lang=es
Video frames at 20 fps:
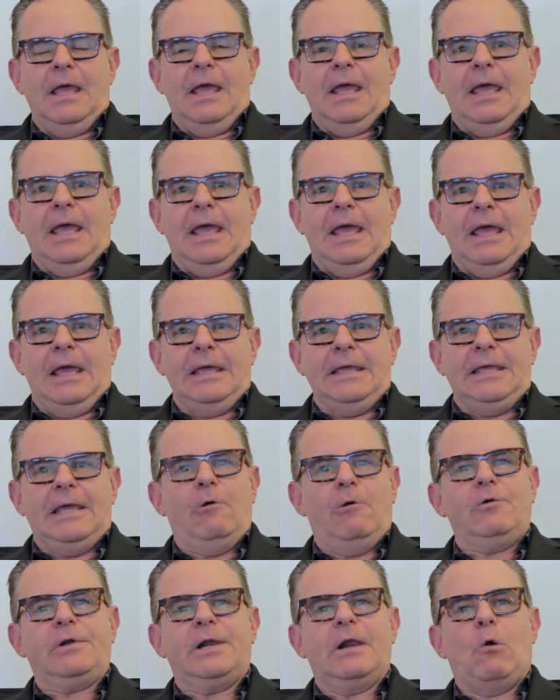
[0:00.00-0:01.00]
Eh, y
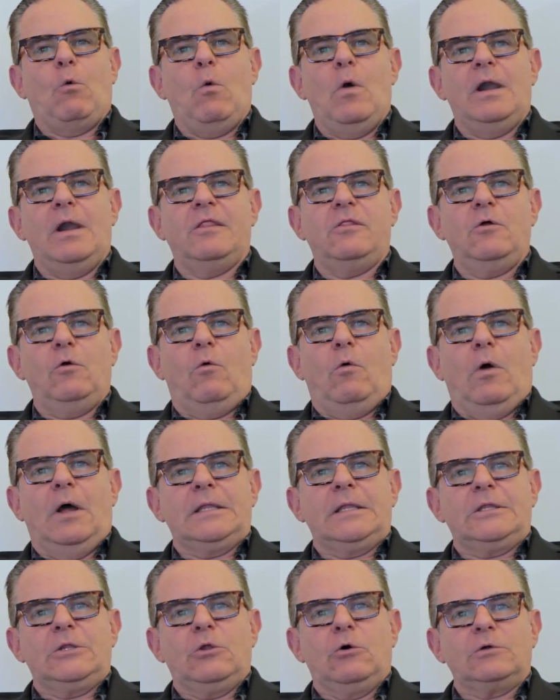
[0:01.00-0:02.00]
aún recuerdo
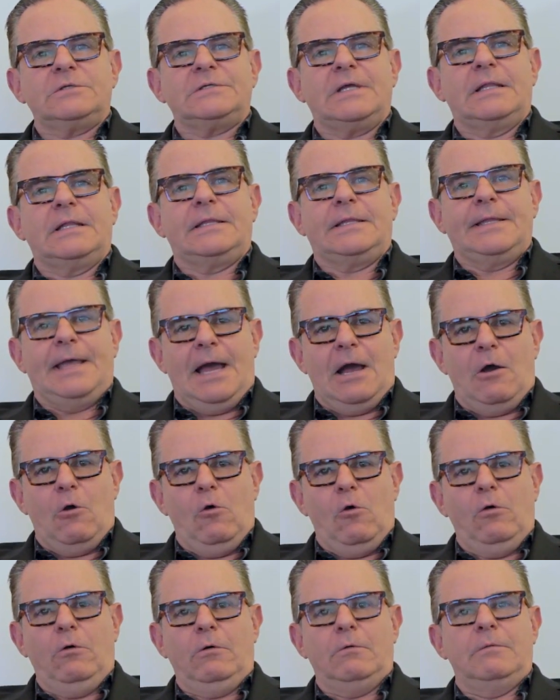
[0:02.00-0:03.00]
cuando
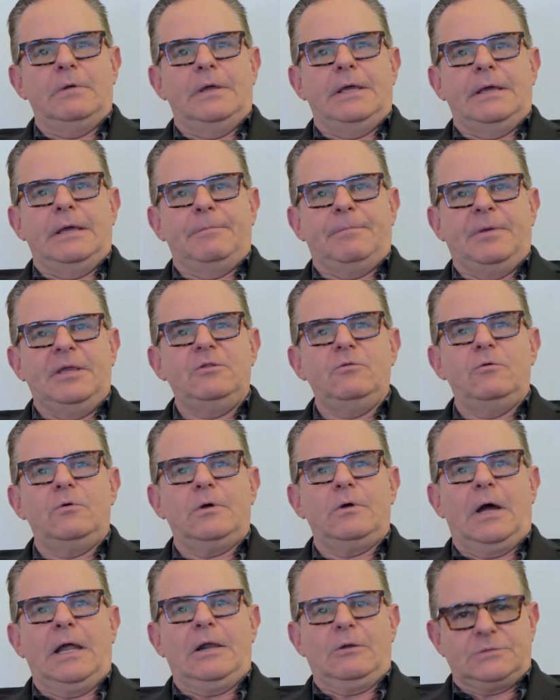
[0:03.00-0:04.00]
Santiago eh,
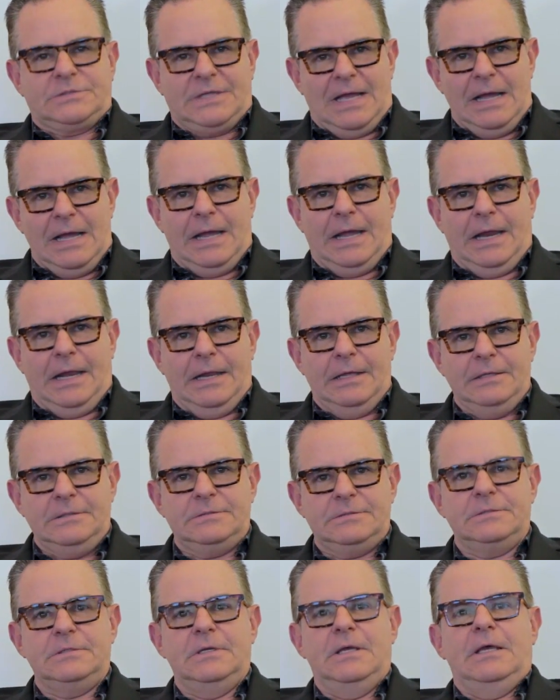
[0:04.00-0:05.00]
vino a Los
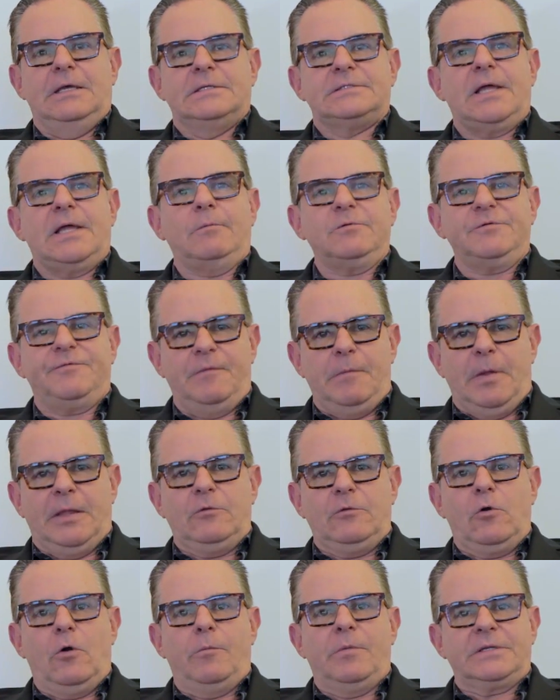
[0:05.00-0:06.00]
Ángeles, estábamos
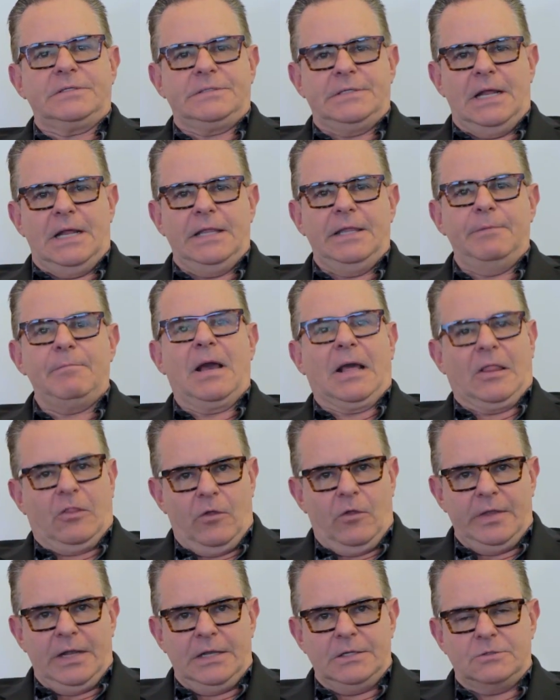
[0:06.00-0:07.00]
filmando un comercial de
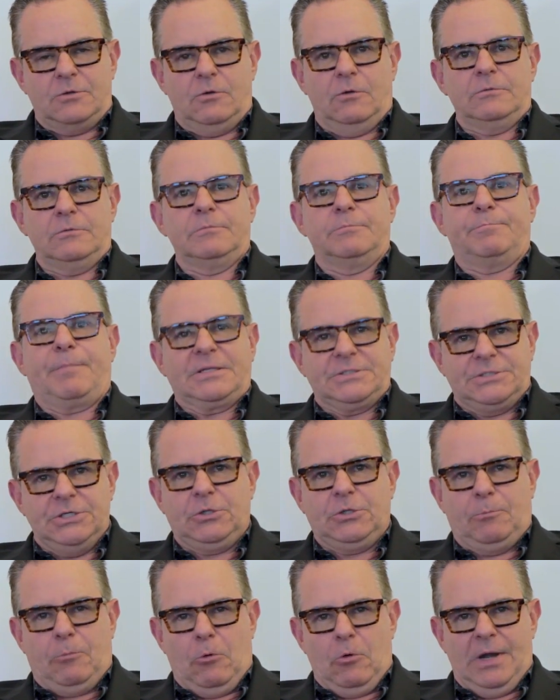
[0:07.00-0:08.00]
McDonald's con
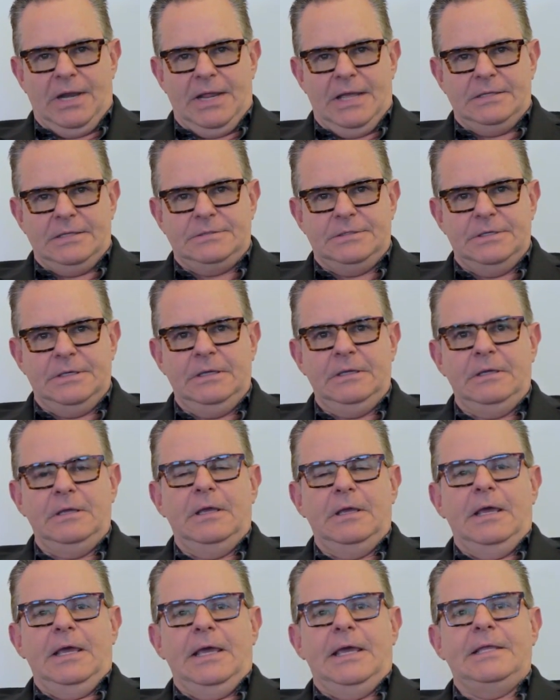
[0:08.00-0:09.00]
Panchito Pugliese
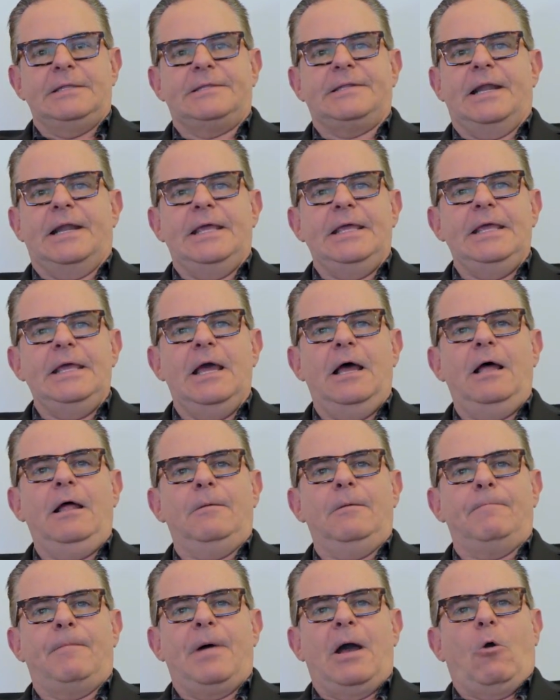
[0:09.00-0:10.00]
y
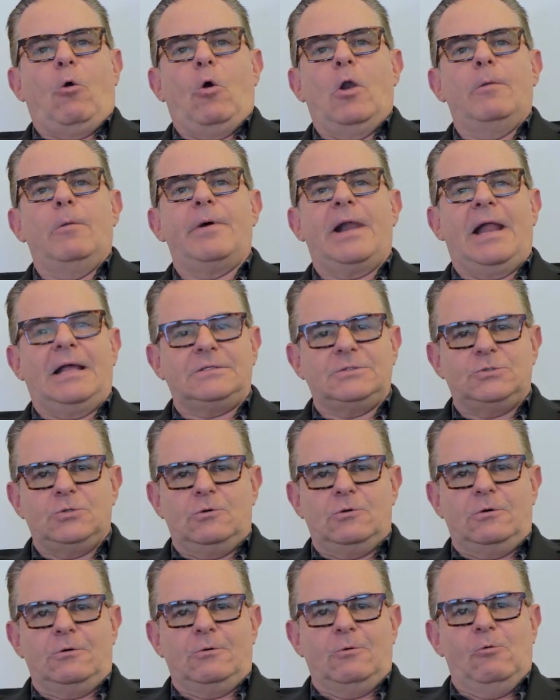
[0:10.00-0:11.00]
traía bajo el
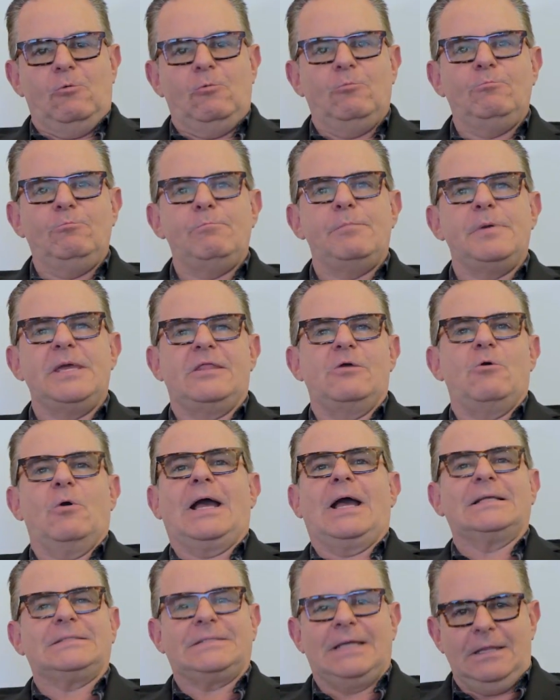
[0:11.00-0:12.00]
brazo un
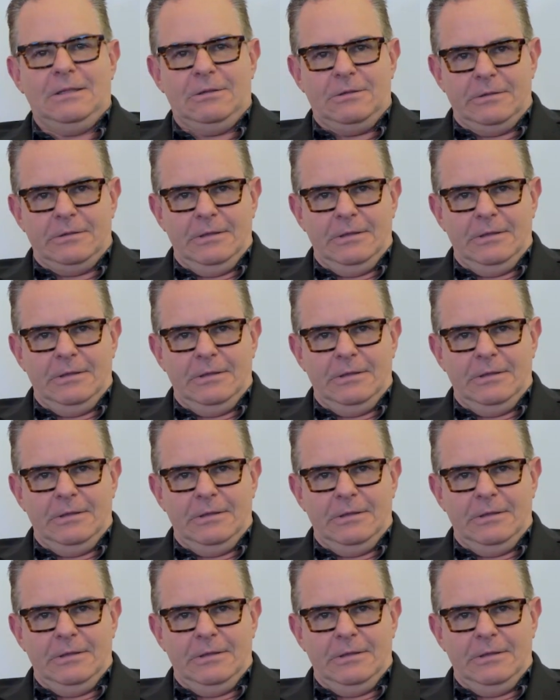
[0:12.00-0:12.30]
videocassette